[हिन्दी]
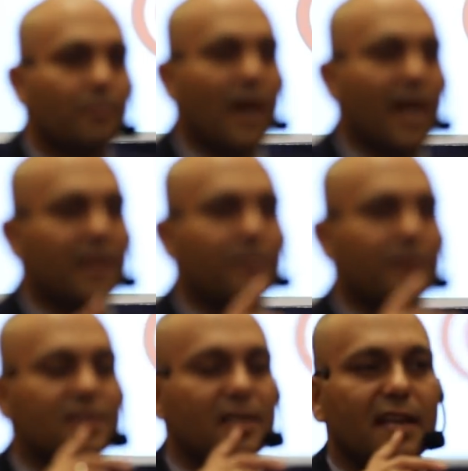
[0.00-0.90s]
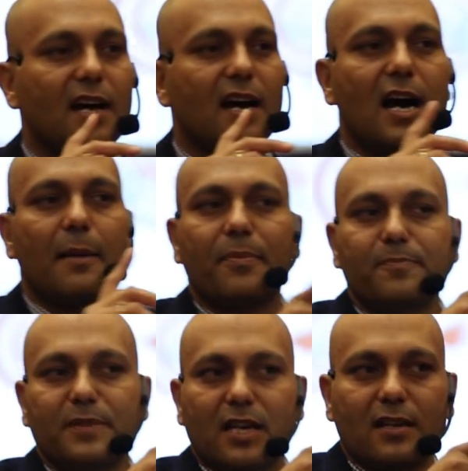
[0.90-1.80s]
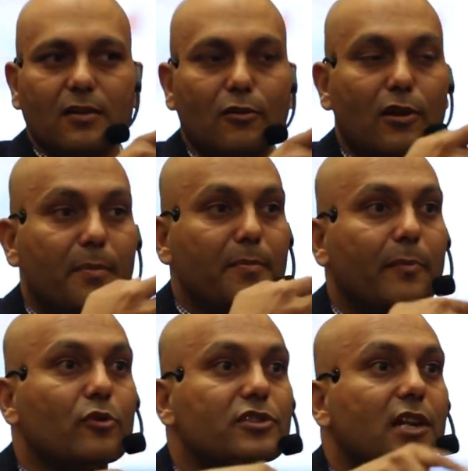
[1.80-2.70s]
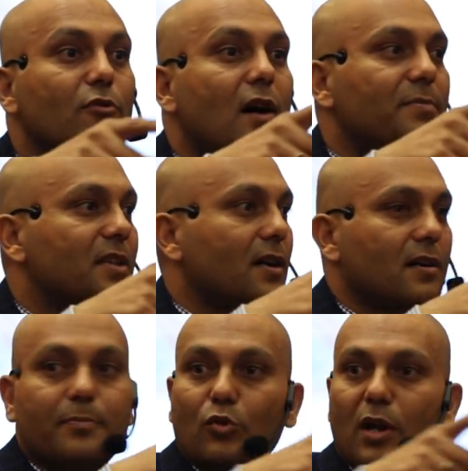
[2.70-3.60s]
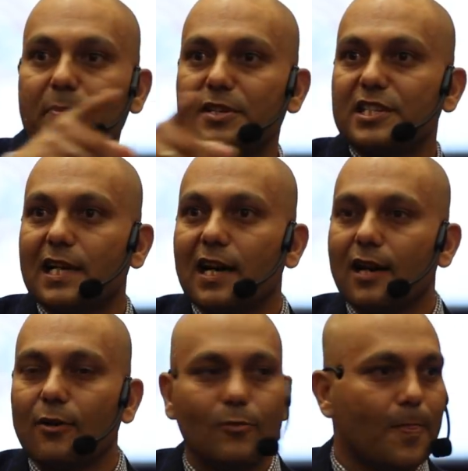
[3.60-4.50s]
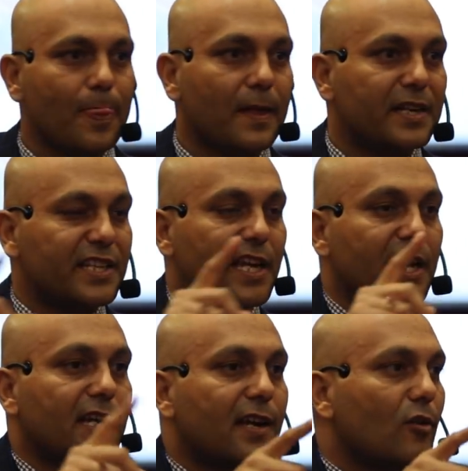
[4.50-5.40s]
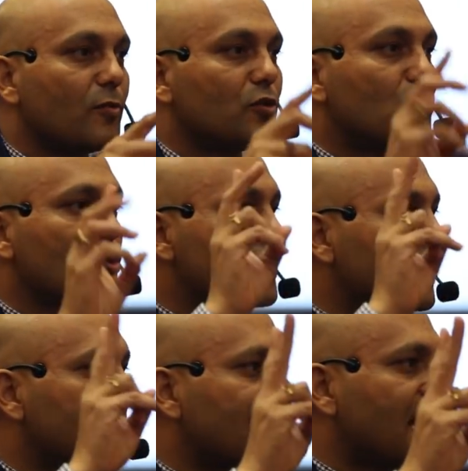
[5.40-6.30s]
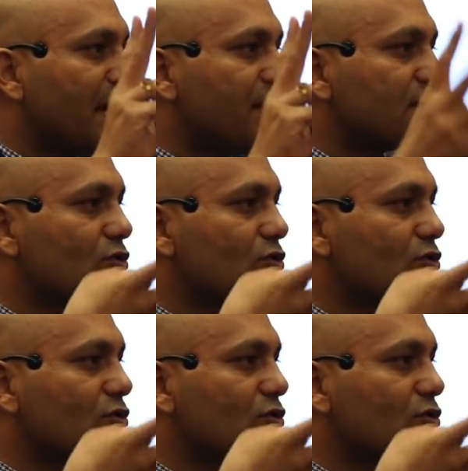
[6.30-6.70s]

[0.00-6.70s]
भारी प्रश्न है आप तक और अब मैं पहुंच रहा हूं आप तक पूरा पीछे तक आ रहा हूं तैयारी कर लो दो सेकंड का टाइम है